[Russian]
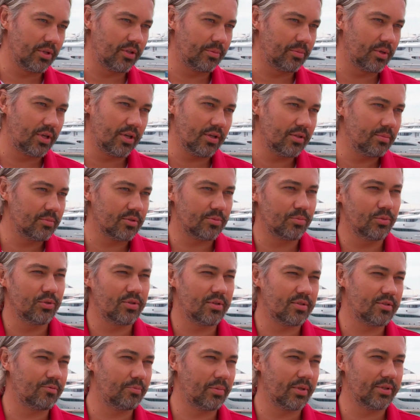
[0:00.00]
белыми кедами
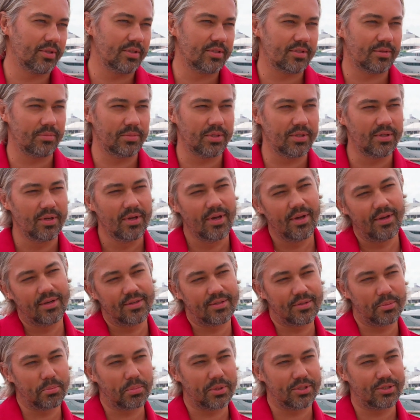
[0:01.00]
смотрятся вполне себе
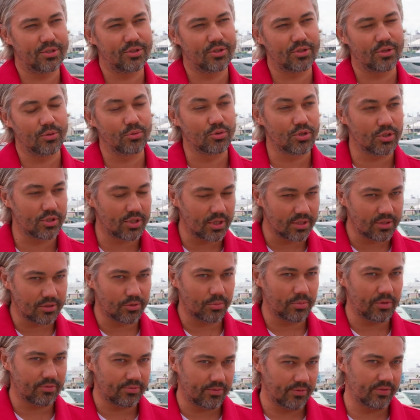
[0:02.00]
симпатично. Очень
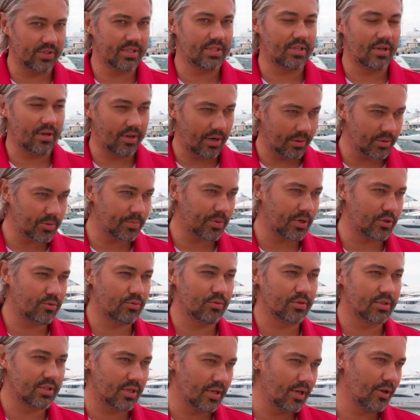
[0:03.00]
часто у меня в Инстаграм
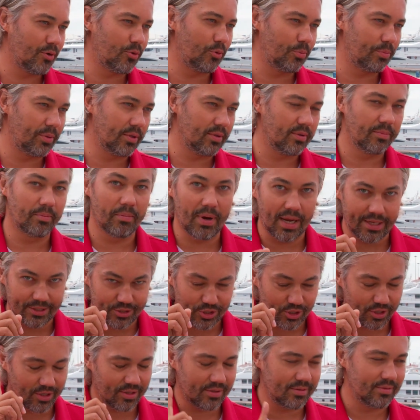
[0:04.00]
спрашивают, где я их купил.
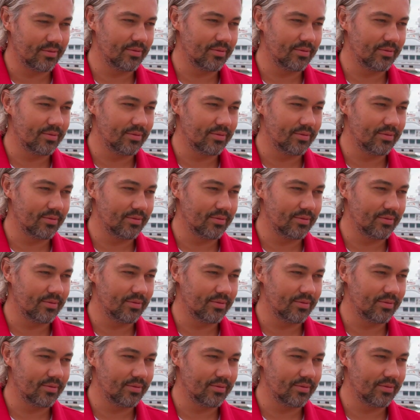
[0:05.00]
Мальчики.